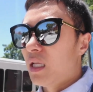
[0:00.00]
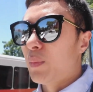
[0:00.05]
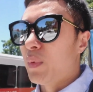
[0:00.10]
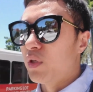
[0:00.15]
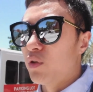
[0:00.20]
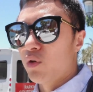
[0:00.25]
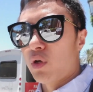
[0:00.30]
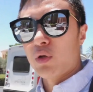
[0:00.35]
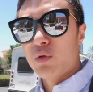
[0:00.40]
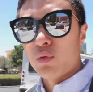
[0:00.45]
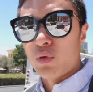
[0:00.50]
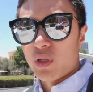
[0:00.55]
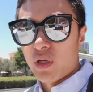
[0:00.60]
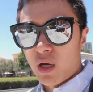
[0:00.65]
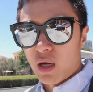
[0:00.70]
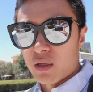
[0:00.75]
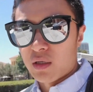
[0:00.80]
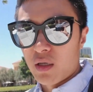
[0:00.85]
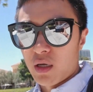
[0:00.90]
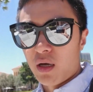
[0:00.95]
么你就要去银
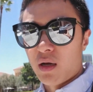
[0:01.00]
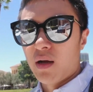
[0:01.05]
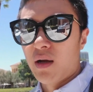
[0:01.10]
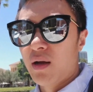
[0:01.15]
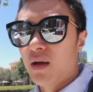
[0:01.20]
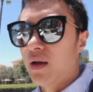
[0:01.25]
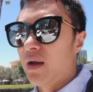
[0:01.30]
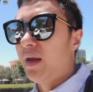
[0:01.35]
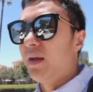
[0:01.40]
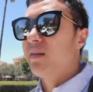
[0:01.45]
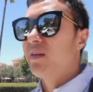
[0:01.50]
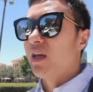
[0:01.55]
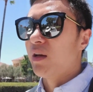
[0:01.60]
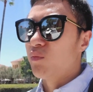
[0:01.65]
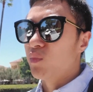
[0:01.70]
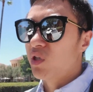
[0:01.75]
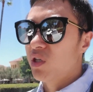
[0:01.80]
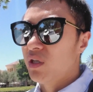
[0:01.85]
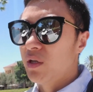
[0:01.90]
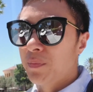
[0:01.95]
行的
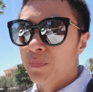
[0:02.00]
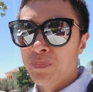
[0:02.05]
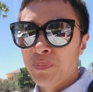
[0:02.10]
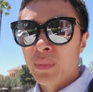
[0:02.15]
ATM 机